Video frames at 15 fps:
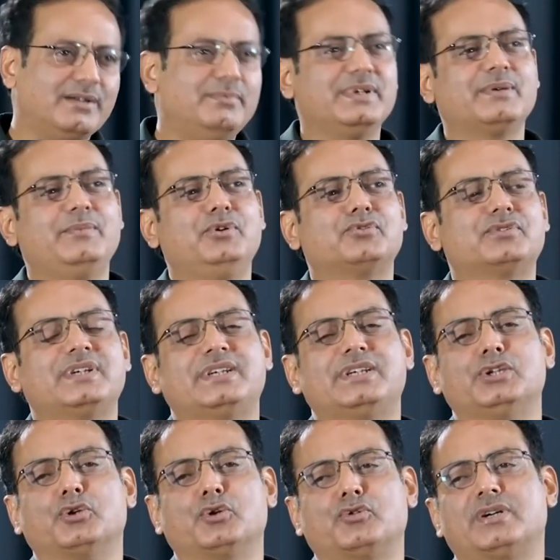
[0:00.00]
कभी कभी होता है
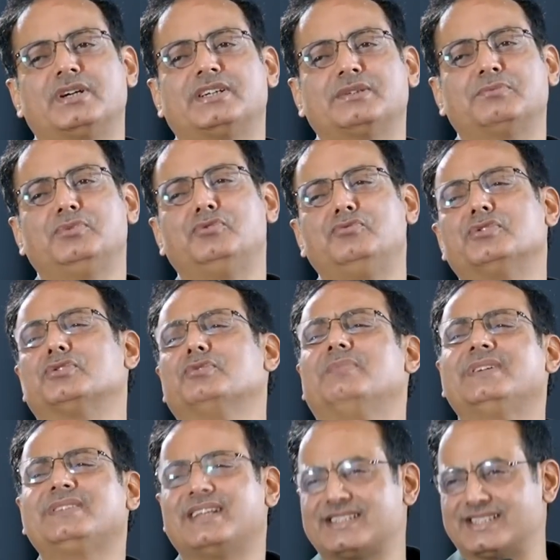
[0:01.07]
कि दोनों का ख़त्म हुआ तो
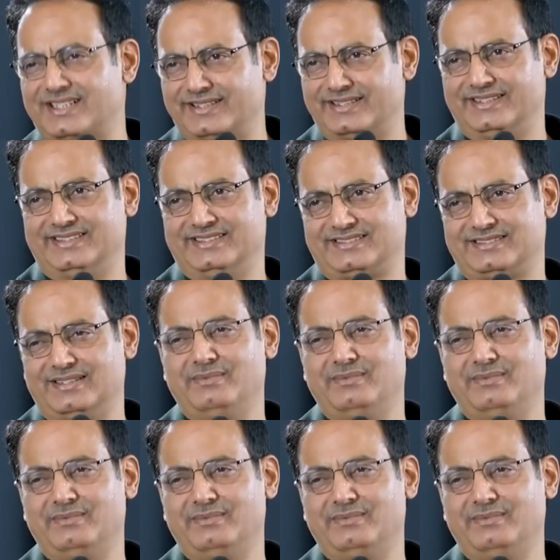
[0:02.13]
बात आसान है